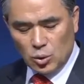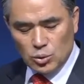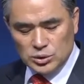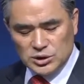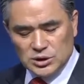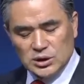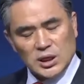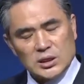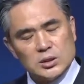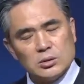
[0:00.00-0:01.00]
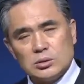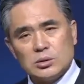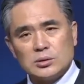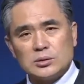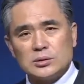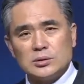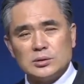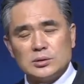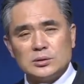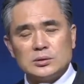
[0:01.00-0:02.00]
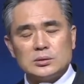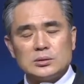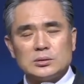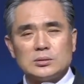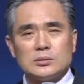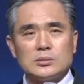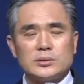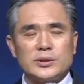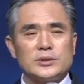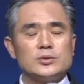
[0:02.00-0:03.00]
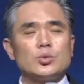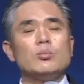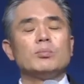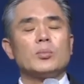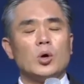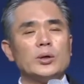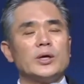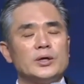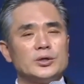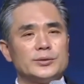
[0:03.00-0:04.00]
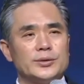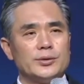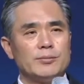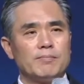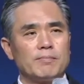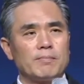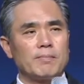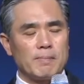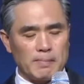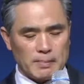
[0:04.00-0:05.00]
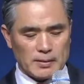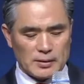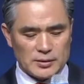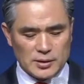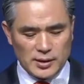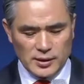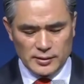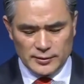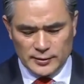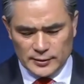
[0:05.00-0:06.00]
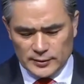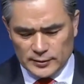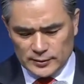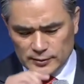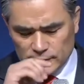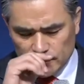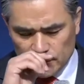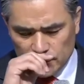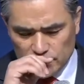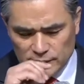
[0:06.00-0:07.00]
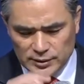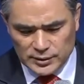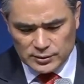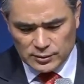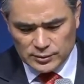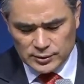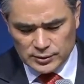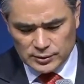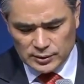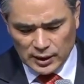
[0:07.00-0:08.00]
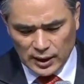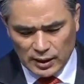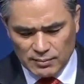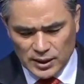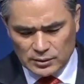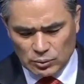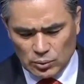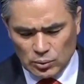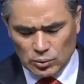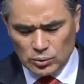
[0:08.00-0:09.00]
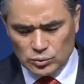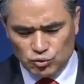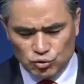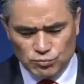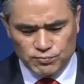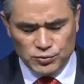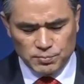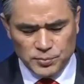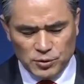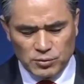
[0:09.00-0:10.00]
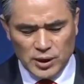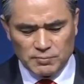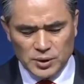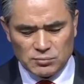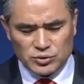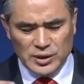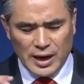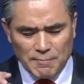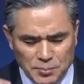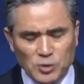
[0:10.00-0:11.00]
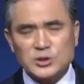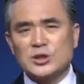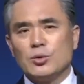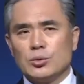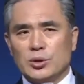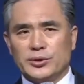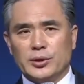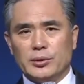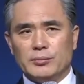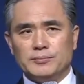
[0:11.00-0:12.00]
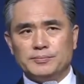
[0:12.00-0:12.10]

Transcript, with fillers: 통증이나 이런 것들은 사실 조금 거리가 있거든요. 근데 이거는 아마도 중풍병과 함께 무슨 합병증이 온 것 같아요.